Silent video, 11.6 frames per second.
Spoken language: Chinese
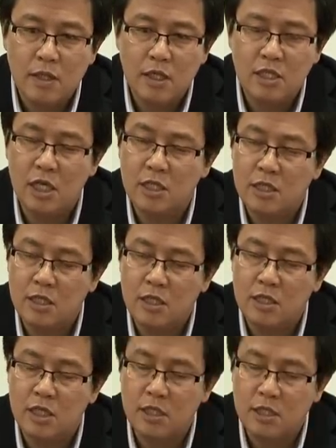各阶
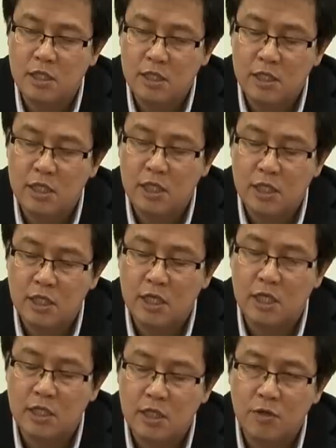各阶各阶层的
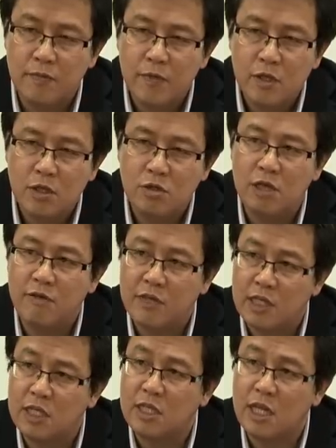领袖都觉得非
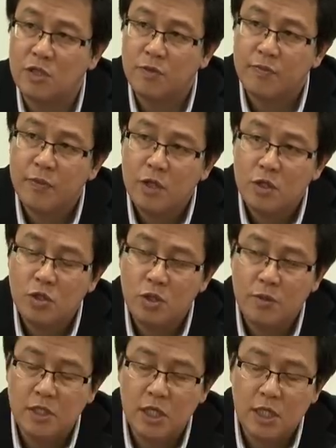常的担忧，所以
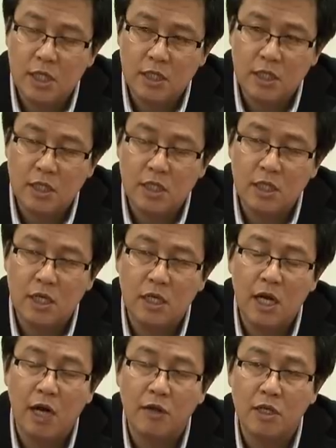我们觉得这是个
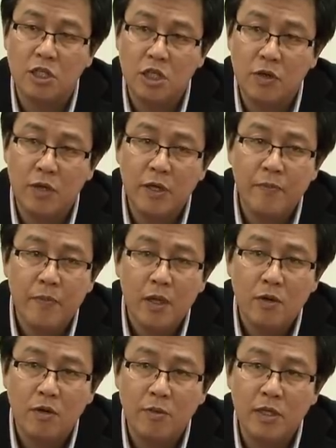很好的一个机会。
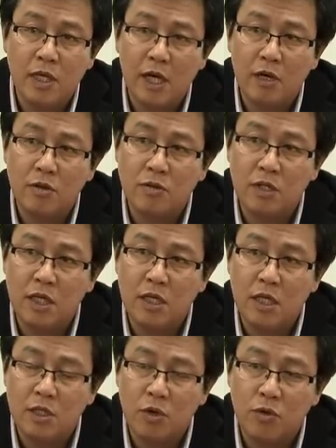我们也要建
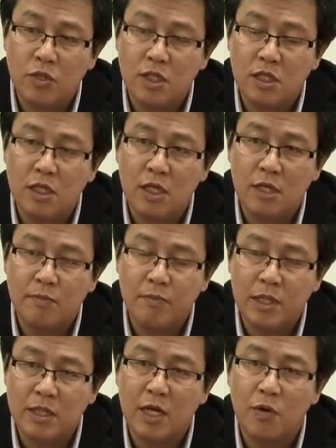立通过这次的
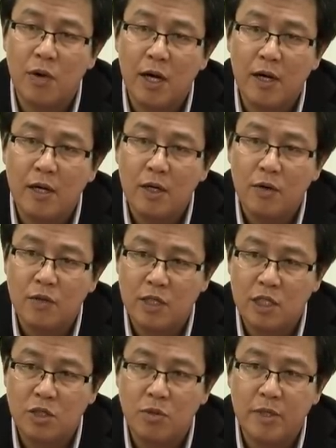比赛的话，我
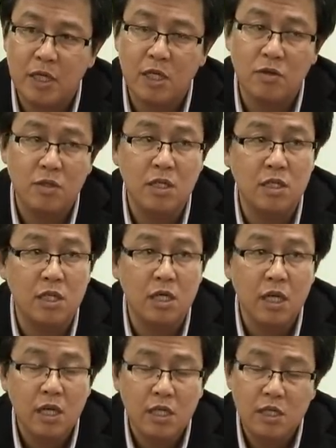相信我们也更有信心
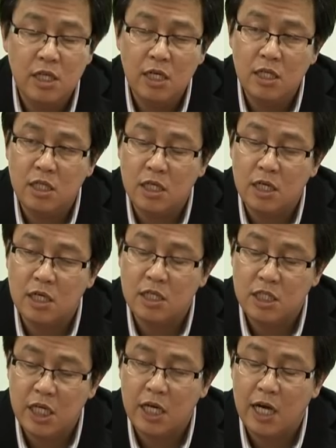建立起一个更
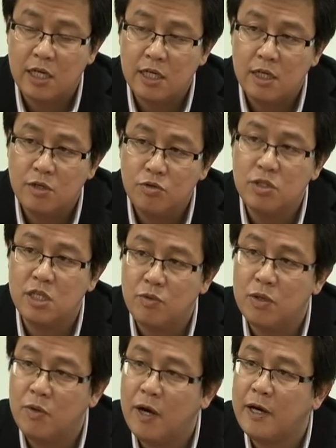健康的论证
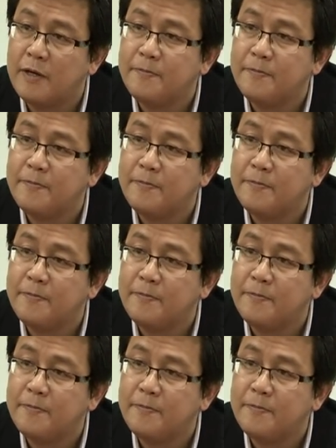文化。